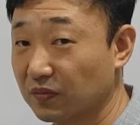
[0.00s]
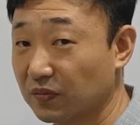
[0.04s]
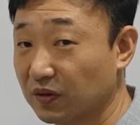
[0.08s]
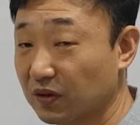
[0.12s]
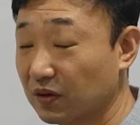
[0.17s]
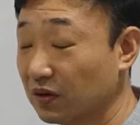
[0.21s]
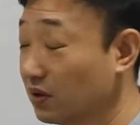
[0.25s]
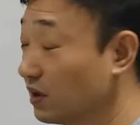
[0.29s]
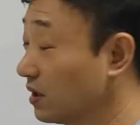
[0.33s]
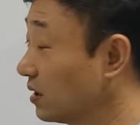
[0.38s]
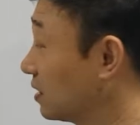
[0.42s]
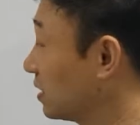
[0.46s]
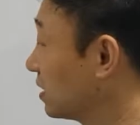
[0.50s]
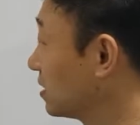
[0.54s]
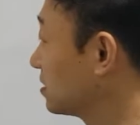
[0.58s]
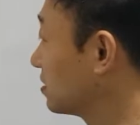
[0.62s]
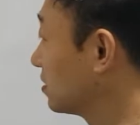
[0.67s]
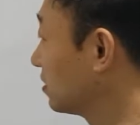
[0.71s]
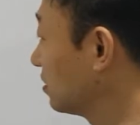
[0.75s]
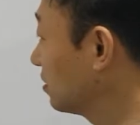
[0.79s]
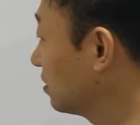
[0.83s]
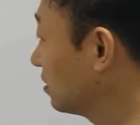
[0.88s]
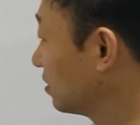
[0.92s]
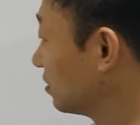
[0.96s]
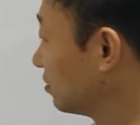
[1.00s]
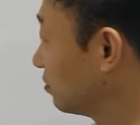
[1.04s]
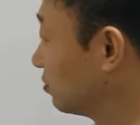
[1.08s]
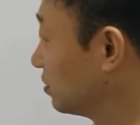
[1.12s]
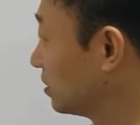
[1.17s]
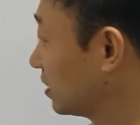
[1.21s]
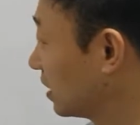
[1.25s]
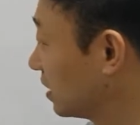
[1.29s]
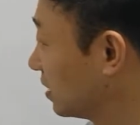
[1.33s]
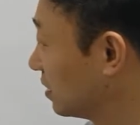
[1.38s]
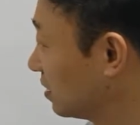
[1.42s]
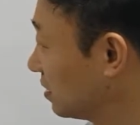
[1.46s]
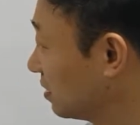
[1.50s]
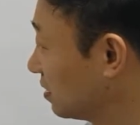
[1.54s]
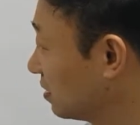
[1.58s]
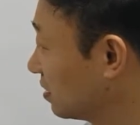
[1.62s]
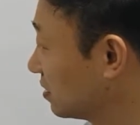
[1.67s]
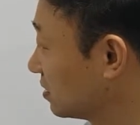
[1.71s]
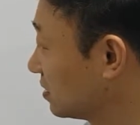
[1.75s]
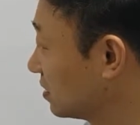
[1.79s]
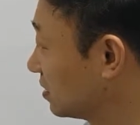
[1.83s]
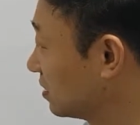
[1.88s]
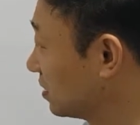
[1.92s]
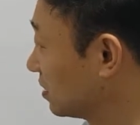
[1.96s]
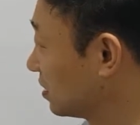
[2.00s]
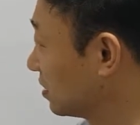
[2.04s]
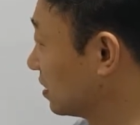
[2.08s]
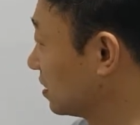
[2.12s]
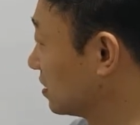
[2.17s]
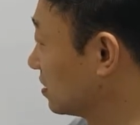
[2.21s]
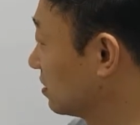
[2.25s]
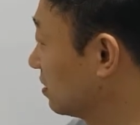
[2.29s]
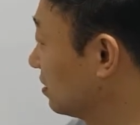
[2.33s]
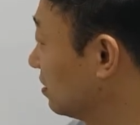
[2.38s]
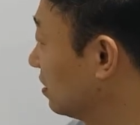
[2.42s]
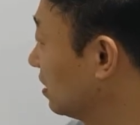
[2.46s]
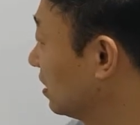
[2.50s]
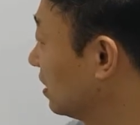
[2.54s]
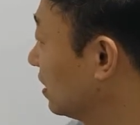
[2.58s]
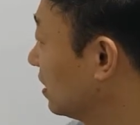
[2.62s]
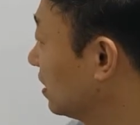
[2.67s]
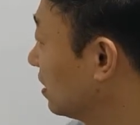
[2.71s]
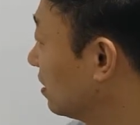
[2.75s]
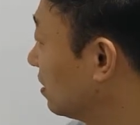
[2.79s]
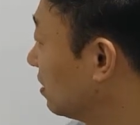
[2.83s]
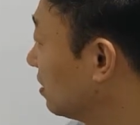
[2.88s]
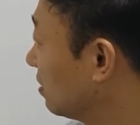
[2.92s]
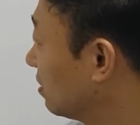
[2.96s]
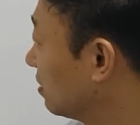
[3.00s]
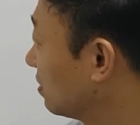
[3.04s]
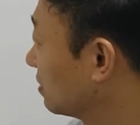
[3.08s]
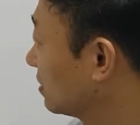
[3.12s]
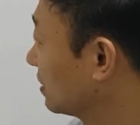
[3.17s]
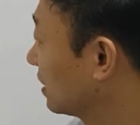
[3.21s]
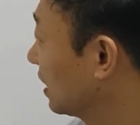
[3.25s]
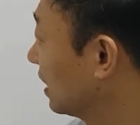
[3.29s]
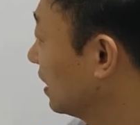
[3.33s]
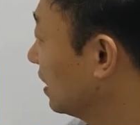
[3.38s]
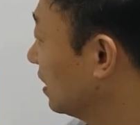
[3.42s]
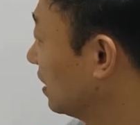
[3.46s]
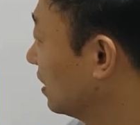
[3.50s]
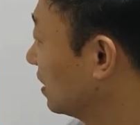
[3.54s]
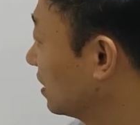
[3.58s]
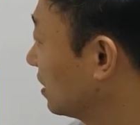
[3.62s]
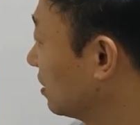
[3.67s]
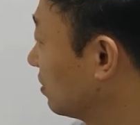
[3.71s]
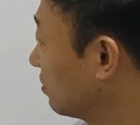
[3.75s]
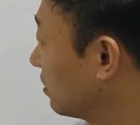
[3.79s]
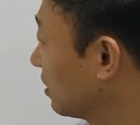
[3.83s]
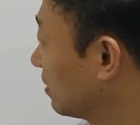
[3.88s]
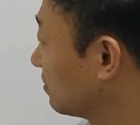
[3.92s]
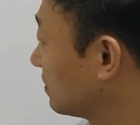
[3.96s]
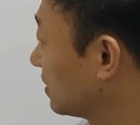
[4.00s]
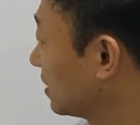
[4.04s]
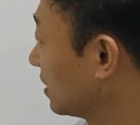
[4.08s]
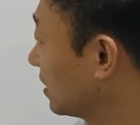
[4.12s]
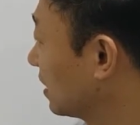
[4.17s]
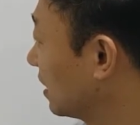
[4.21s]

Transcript: 그렇게 돼서 우리가 이런 것을 그래서 어, 타락이라고 합니다.